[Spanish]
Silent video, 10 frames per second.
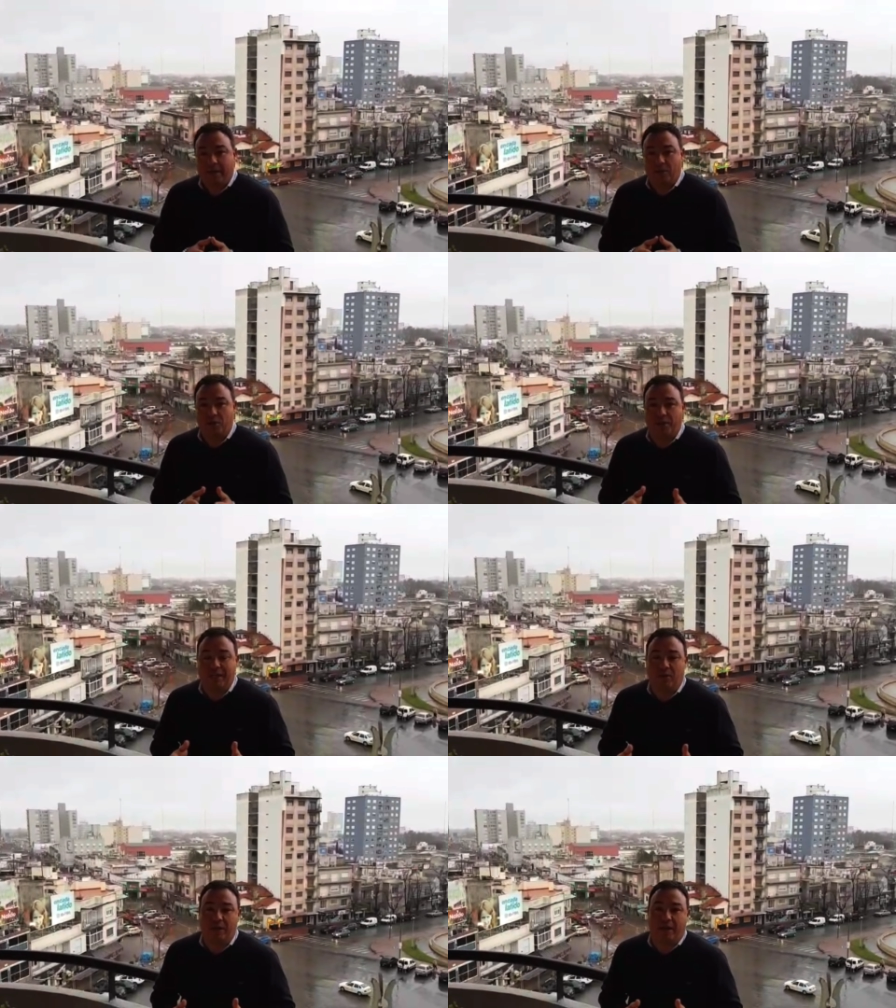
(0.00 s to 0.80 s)
donde
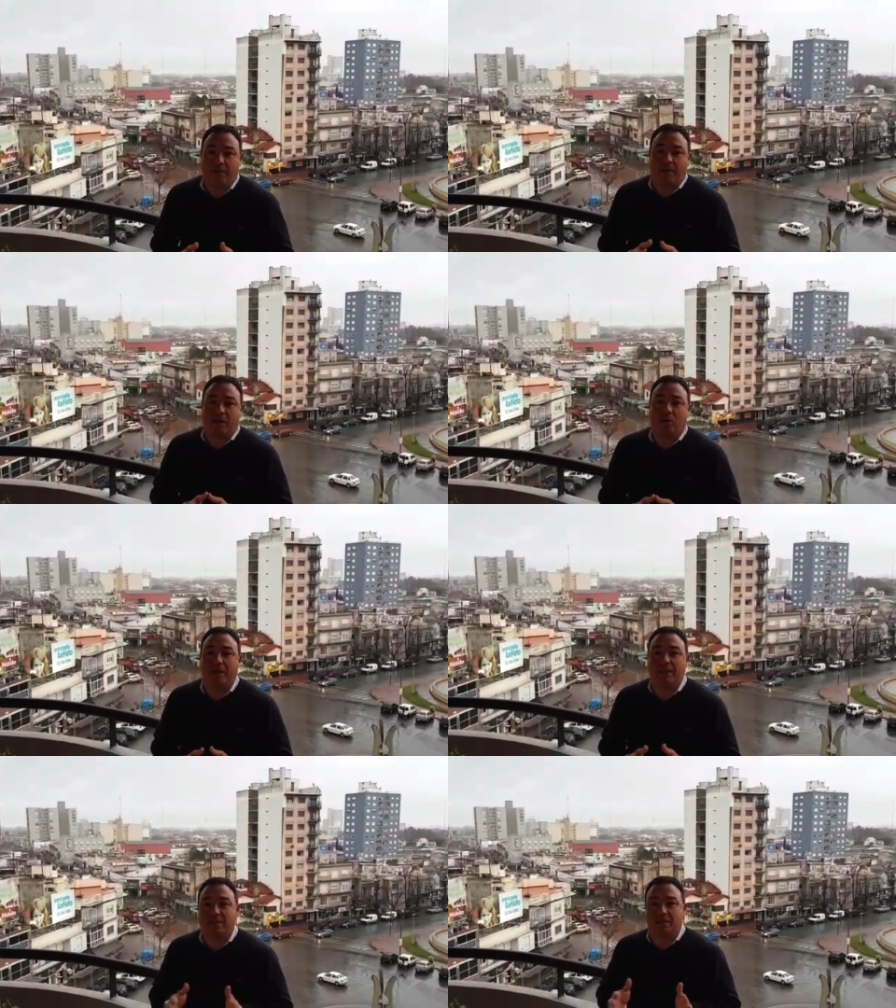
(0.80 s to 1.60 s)
el dólar bajó
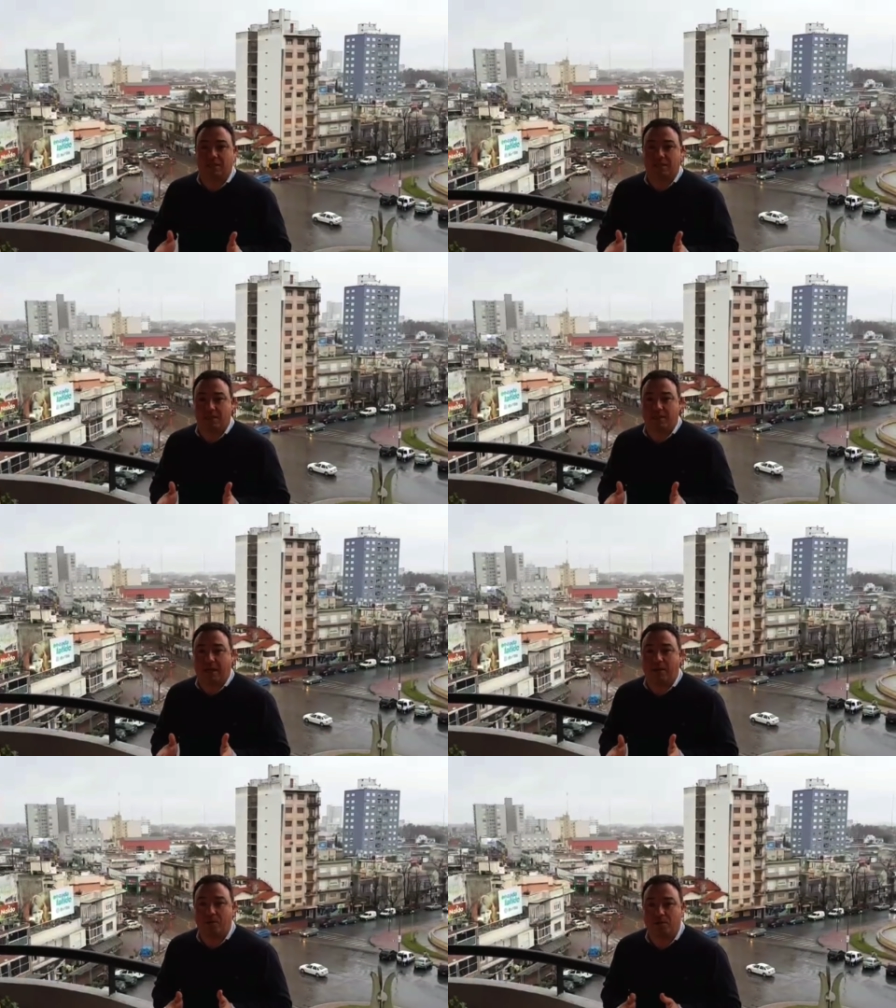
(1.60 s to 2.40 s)
27
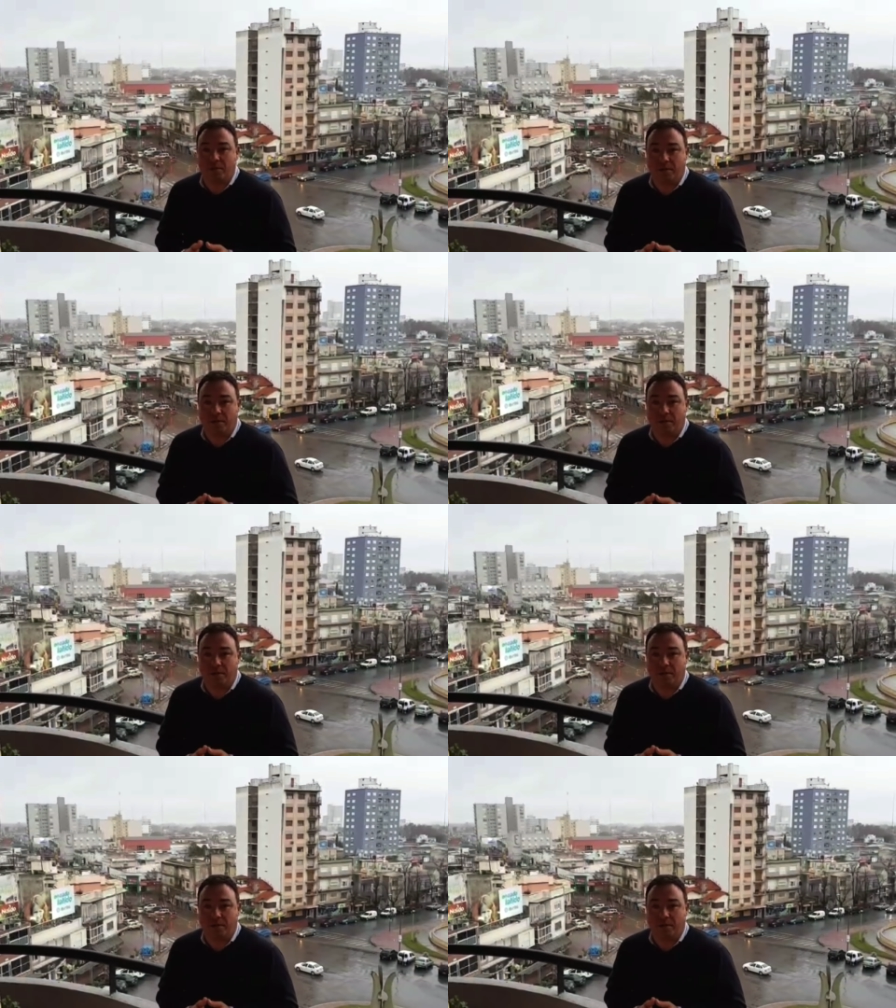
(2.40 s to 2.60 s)
centavos,